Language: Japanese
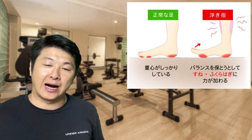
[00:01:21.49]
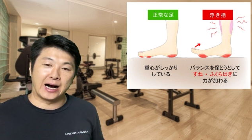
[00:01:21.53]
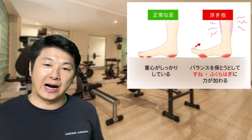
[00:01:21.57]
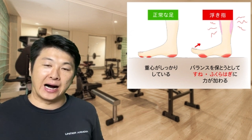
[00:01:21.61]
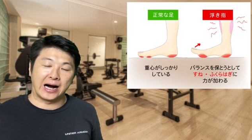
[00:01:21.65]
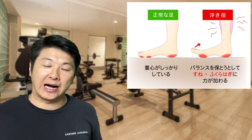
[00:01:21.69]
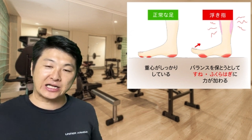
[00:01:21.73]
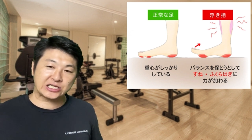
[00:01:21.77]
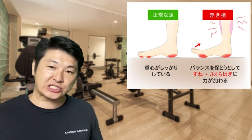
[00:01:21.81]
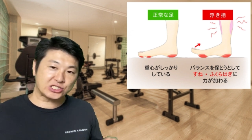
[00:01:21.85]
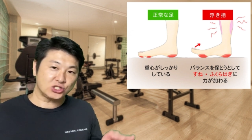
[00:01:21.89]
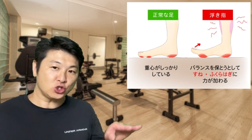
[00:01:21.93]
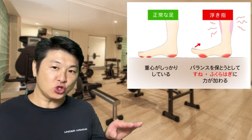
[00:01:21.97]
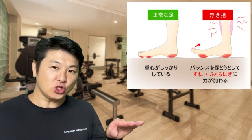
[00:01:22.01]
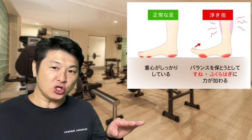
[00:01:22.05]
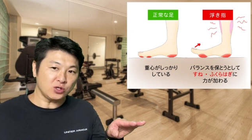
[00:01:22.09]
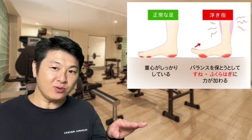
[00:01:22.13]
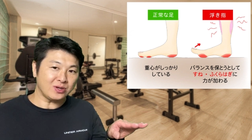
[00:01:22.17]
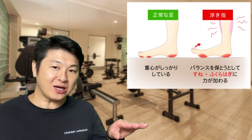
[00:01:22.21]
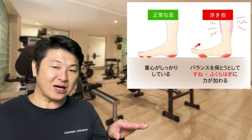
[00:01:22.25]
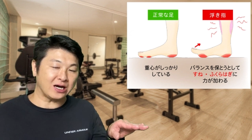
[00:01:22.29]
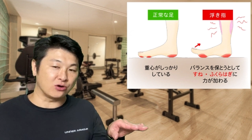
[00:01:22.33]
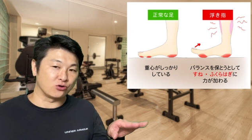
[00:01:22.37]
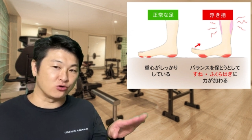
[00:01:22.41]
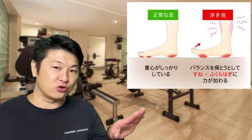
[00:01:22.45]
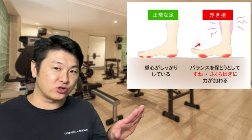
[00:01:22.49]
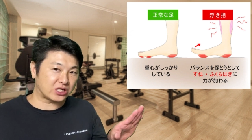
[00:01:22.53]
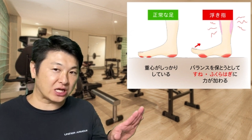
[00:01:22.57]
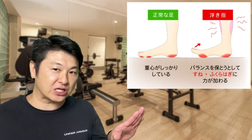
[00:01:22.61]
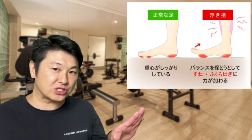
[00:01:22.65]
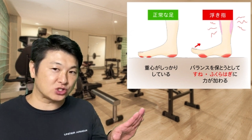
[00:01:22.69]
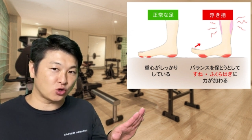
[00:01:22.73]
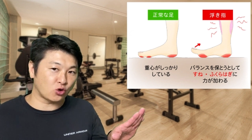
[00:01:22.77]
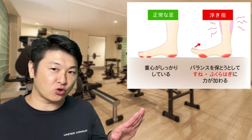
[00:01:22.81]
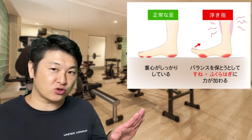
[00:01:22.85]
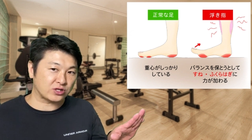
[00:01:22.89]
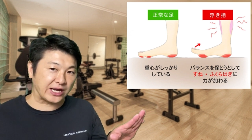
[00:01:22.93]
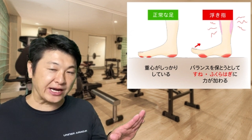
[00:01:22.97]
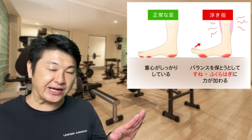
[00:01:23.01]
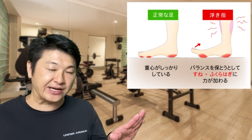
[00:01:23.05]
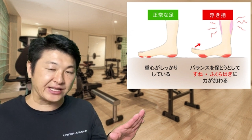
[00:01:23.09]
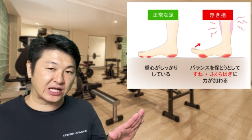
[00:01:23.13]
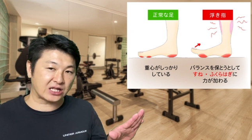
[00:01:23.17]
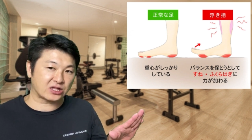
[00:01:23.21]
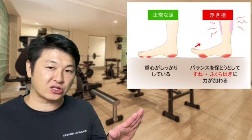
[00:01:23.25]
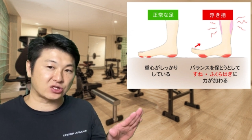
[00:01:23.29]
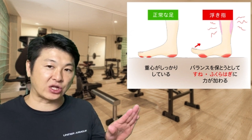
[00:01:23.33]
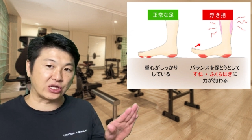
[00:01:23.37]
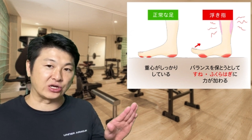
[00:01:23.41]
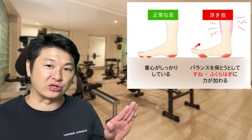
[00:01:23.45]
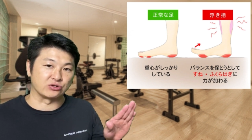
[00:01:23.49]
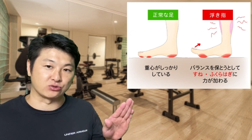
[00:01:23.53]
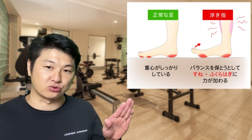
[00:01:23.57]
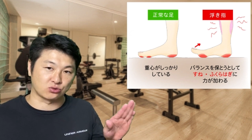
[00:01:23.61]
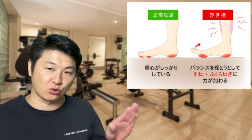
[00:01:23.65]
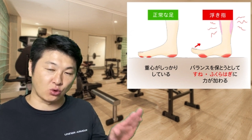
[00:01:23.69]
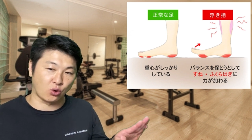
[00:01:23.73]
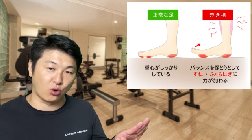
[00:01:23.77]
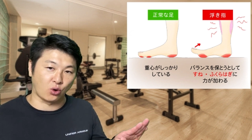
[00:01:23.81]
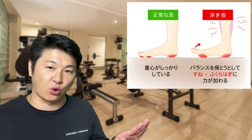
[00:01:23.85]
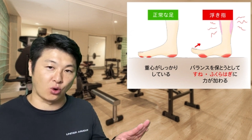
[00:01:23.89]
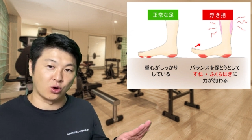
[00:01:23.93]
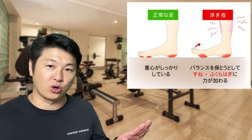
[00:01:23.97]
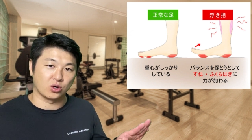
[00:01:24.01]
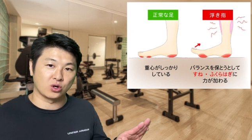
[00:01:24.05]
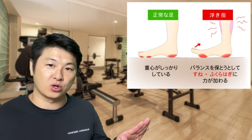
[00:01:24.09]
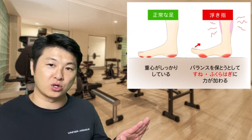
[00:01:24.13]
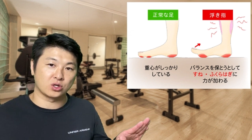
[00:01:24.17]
足の指が浮いた状態になっていると、